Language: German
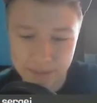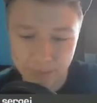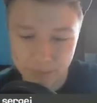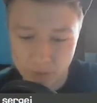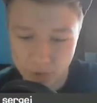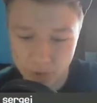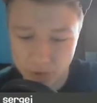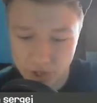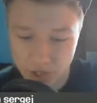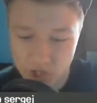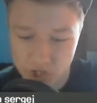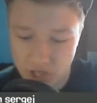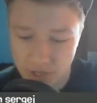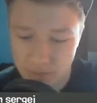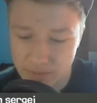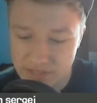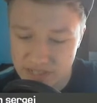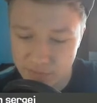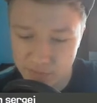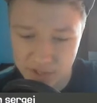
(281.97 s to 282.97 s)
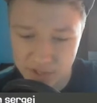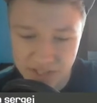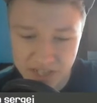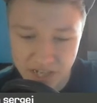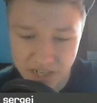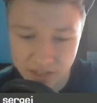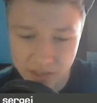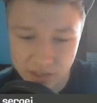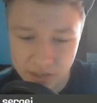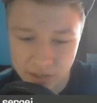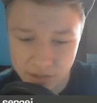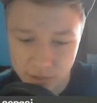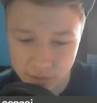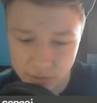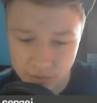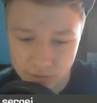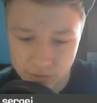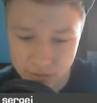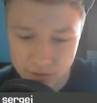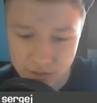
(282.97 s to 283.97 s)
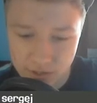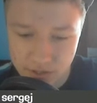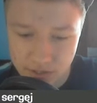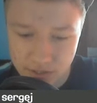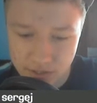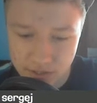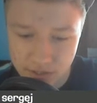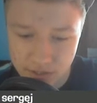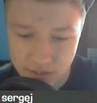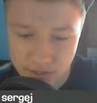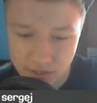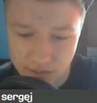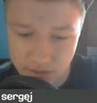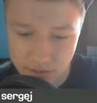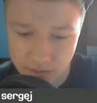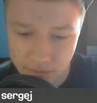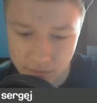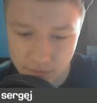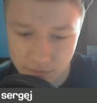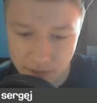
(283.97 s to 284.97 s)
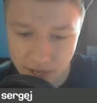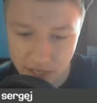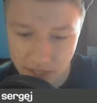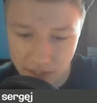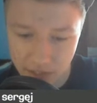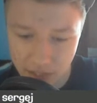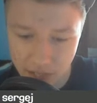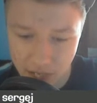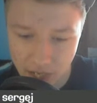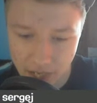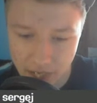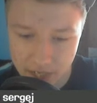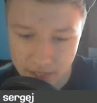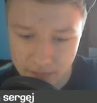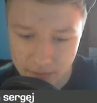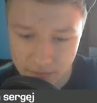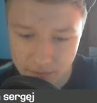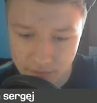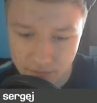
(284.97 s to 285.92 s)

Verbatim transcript: Okay, ich schreibe jetzt einfach Danke und ich mache ein